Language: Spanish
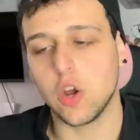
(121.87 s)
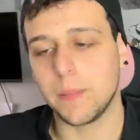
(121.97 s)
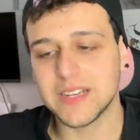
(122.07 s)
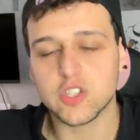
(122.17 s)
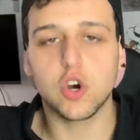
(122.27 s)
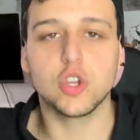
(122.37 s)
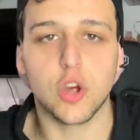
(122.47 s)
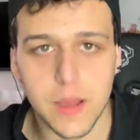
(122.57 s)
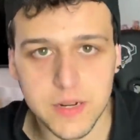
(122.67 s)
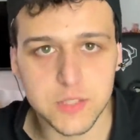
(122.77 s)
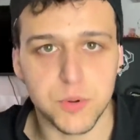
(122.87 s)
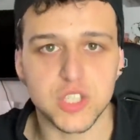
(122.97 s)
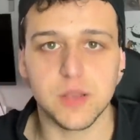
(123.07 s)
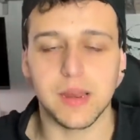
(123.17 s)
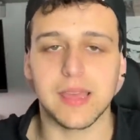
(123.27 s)
y lo más honorables
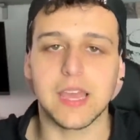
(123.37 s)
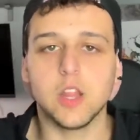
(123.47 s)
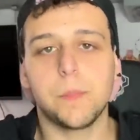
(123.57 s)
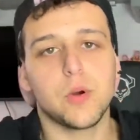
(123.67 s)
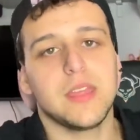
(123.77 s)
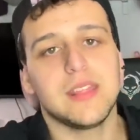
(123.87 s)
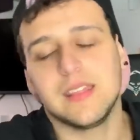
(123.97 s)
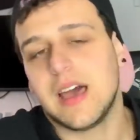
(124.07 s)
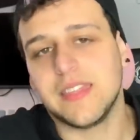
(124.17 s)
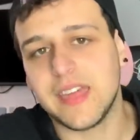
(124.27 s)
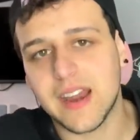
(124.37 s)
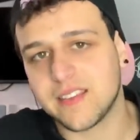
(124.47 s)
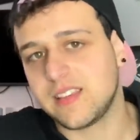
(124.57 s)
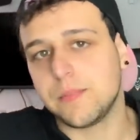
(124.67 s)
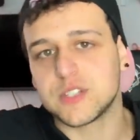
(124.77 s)
posible y que no pueden andar
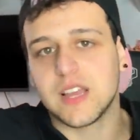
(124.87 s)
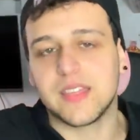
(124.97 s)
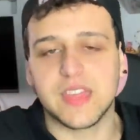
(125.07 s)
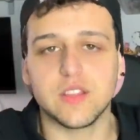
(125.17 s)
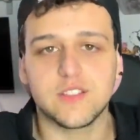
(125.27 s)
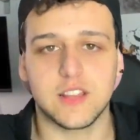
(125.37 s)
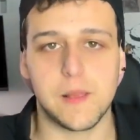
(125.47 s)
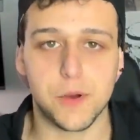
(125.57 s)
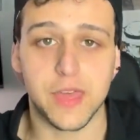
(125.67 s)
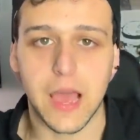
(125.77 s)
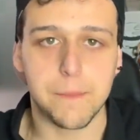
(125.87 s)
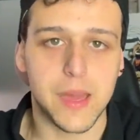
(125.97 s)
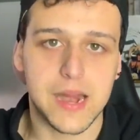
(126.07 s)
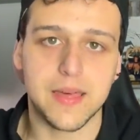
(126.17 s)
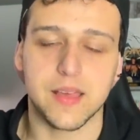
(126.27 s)
así pues haciendo este tipo de
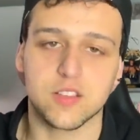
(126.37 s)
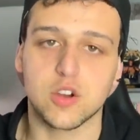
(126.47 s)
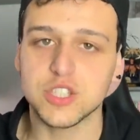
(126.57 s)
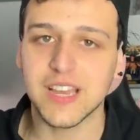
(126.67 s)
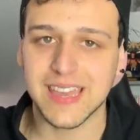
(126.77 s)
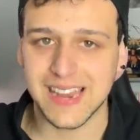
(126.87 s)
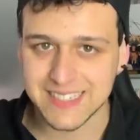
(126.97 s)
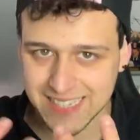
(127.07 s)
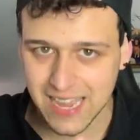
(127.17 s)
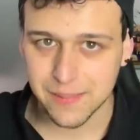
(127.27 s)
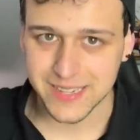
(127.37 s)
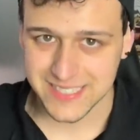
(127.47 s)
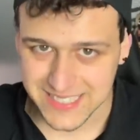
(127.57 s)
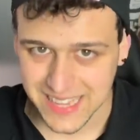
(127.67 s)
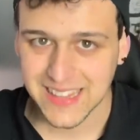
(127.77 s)
gamberradas, cosa que les llega
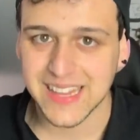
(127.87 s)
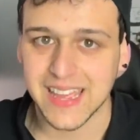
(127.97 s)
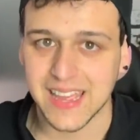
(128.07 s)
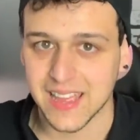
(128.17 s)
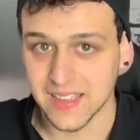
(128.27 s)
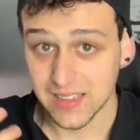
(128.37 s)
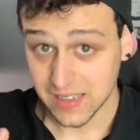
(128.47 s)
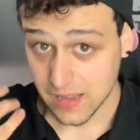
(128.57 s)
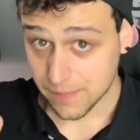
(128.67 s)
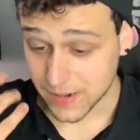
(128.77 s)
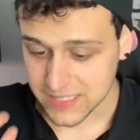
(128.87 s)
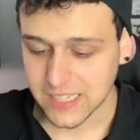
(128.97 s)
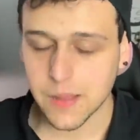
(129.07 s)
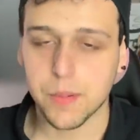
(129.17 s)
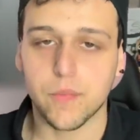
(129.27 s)
bastante
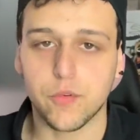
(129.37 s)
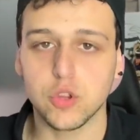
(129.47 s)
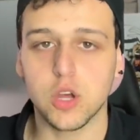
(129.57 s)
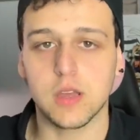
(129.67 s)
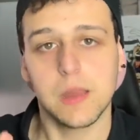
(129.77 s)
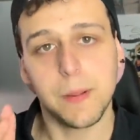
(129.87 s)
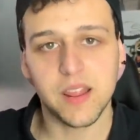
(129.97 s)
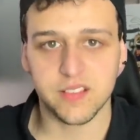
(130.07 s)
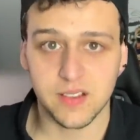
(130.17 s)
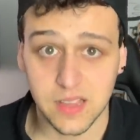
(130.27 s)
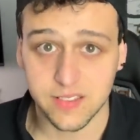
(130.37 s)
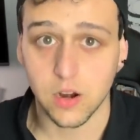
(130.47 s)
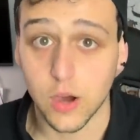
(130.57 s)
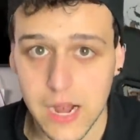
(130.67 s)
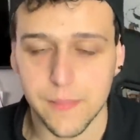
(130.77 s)
bastante profundo y parece ser que se
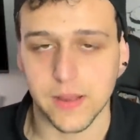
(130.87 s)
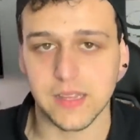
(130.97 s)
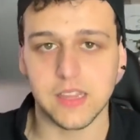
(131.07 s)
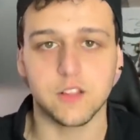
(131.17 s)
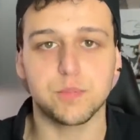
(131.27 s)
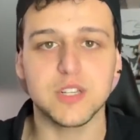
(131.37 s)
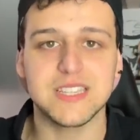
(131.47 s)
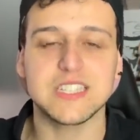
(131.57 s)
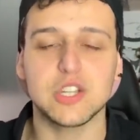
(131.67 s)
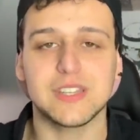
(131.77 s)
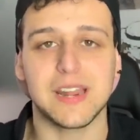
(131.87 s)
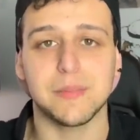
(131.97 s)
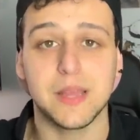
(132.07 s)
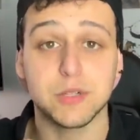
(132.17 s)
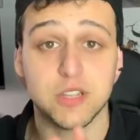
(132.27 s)
lo graban. Y después de esto
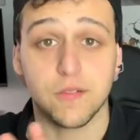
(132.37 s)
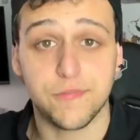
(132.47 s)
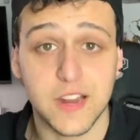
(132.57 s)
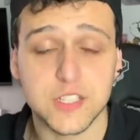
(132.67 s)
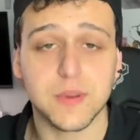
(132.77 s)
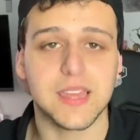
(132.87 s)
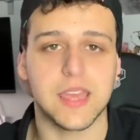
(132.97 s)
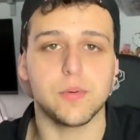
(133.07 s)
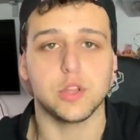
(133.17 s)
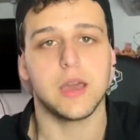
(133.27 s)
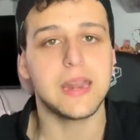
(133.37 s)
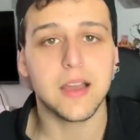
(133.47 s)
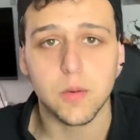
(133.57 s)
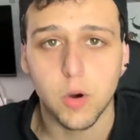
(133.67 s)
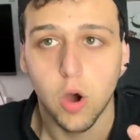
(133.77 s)
terminamos el flashback y bueno,
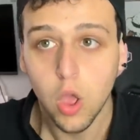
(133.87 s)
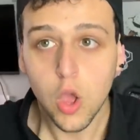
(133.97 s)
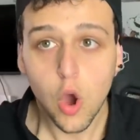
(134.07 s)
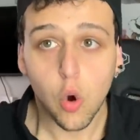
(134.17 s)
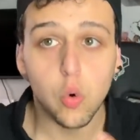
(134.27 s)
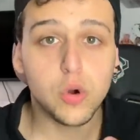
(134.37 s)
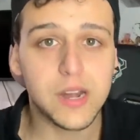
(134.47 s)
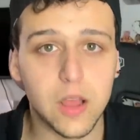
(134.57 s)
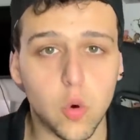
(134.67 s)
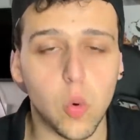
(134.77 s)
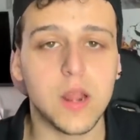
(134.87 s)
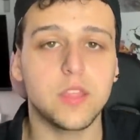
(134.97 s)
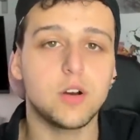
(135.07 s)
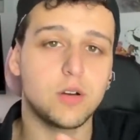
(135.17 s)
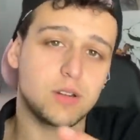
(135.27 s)
era como un
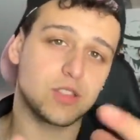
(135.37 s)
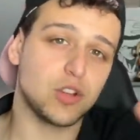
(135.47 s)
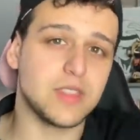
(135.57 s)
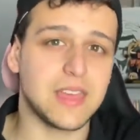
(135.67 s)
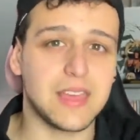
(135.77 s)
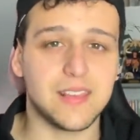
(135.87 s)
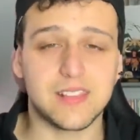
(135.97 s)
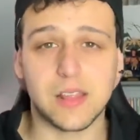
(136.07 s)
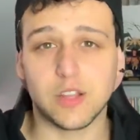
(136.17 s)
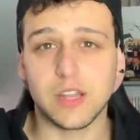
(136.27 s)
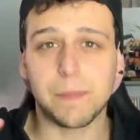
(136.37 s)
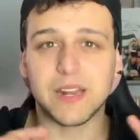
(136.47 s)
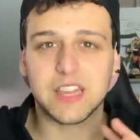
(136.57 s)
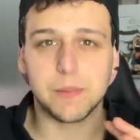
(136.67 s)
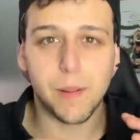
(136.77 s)
recuerdo donde, donde
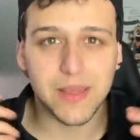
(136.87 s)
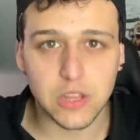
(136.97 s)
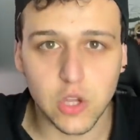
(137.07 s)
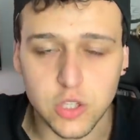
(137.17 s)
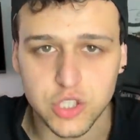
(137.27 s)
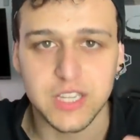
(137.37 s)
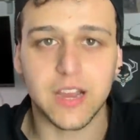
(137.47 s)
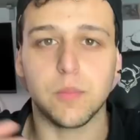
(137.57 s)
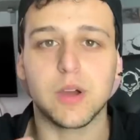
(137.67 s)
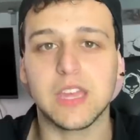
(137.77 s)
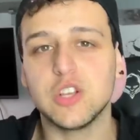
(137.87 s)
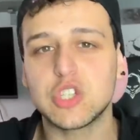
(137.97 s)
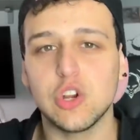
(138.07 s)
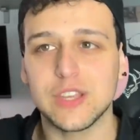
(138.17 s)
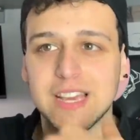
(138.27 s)
participaban todos, o sea, como que no
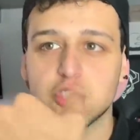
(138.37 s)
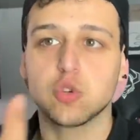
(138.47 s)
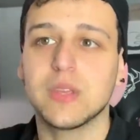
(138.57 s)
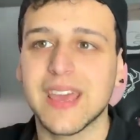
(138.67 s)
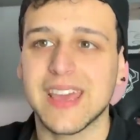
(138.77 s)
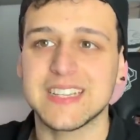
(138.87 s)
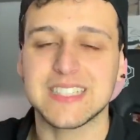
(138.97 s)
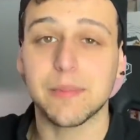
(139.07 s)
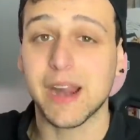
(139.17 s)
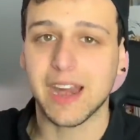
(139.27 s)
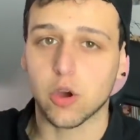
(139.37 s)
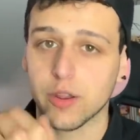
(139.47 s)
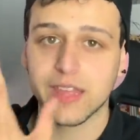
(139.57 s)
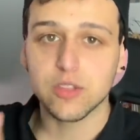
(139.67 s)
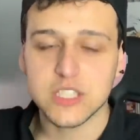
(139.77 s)
solo Yasuye estaba
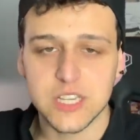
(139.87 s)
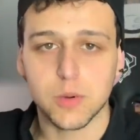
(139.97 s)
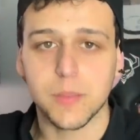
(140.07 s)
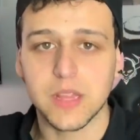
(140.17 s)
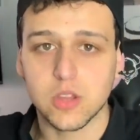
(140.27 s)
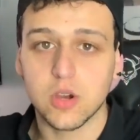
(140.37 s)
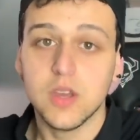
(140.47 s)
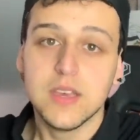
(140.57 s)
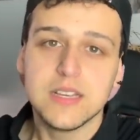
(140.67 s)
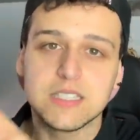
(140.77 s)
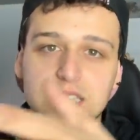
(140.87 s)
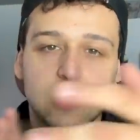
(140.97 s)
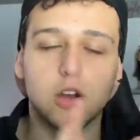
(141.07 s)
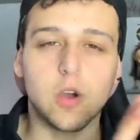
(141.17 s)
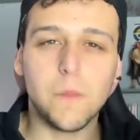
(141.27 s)
recordando ese momento,
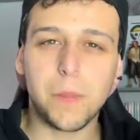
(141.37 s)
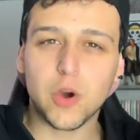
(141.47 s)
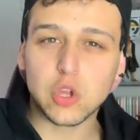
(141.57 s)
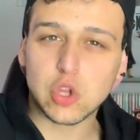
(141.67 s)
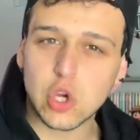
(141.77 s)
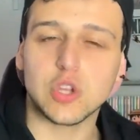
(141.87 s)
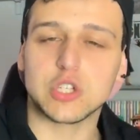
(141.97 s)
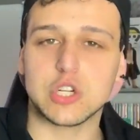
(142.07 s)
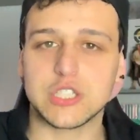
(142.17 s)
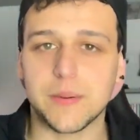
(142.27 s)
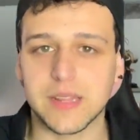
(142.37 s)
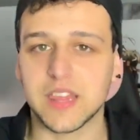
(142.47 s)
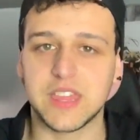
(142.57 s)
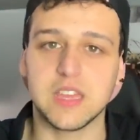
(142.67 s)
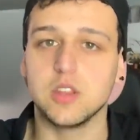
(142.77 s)
sino que un poco todos lo estaban
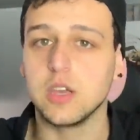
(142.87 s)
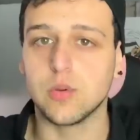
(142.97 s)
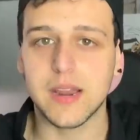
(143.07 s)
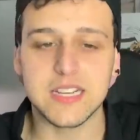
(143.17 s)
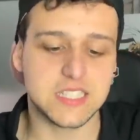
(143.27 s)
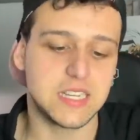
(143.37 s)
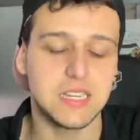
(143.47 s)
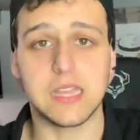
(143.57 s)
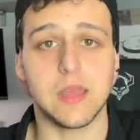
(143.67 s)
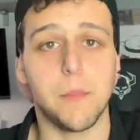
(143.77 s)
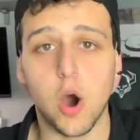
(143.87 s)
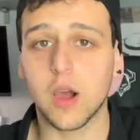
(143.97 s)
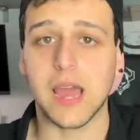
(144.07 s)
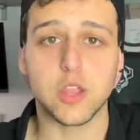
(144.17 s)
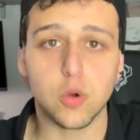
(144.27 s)
haciendo, Inuarashi,
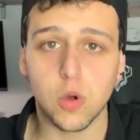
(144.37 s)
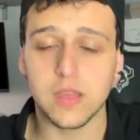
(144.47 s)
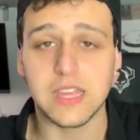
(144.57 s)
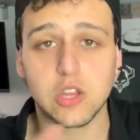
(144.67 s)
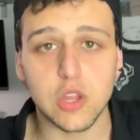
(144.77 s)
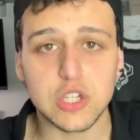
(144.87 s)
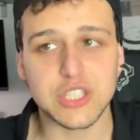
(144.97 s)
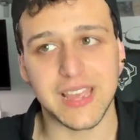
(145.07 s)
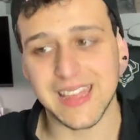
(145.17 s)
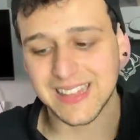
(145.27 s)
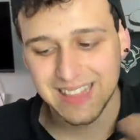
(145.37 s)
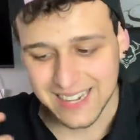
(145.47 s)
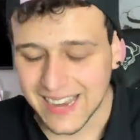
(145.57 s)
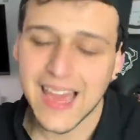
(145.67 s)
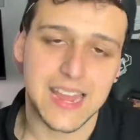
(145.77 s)
Kinemon, Kanyuro y todos
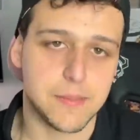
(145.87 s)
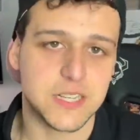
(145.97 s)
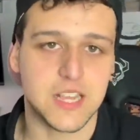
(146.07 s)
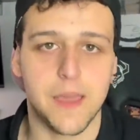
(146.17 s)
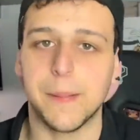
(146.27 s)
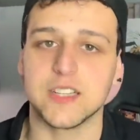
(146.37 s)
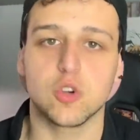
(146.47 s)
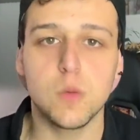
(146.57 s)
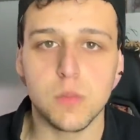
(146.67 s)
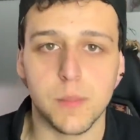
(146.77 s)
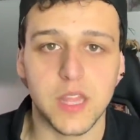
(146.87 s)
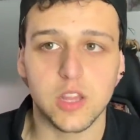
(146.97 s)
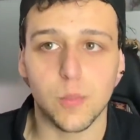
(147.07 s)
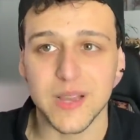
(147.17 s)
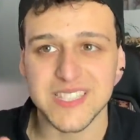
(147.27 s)
entre lágrimas además. Un
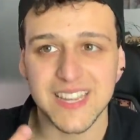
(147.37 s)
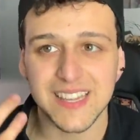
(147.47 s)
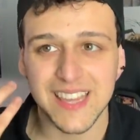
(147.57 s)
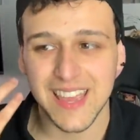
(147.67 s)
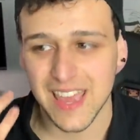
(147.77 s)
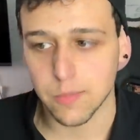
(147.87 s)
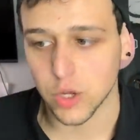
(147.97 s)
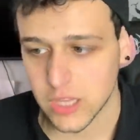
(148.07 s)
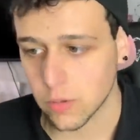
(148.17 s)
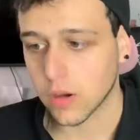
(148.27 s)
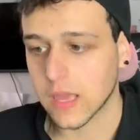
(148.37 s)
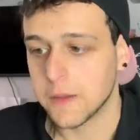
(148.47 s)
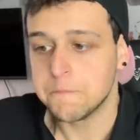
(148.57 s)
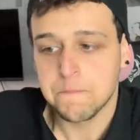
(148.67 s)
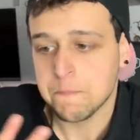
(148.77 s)
momento bastante emotivo que